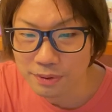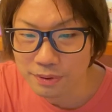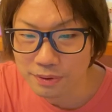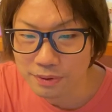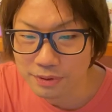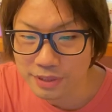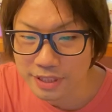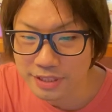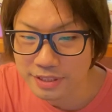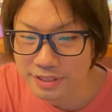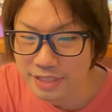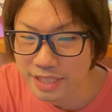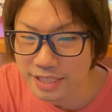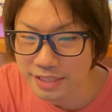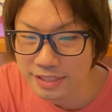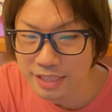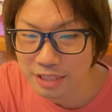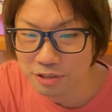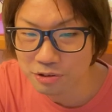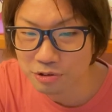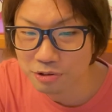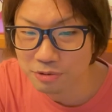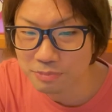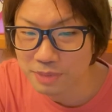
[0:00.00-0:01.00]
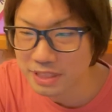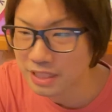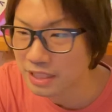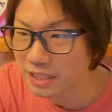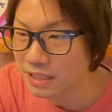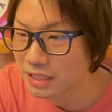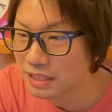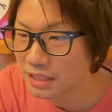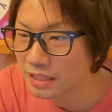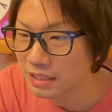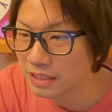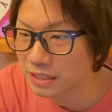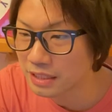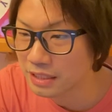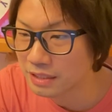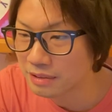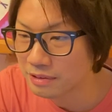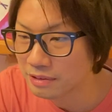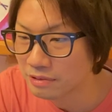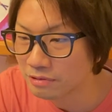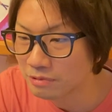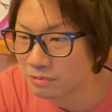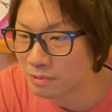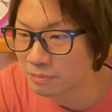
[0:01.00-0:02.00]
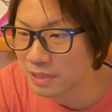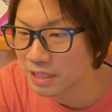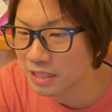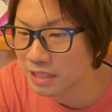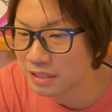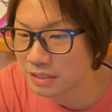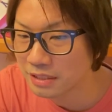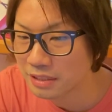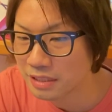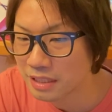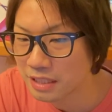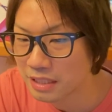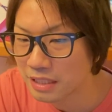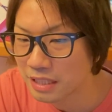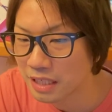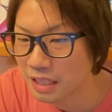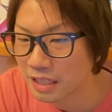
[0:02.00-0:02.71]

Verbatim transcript: ですね、佐藤正樹、このバースデーに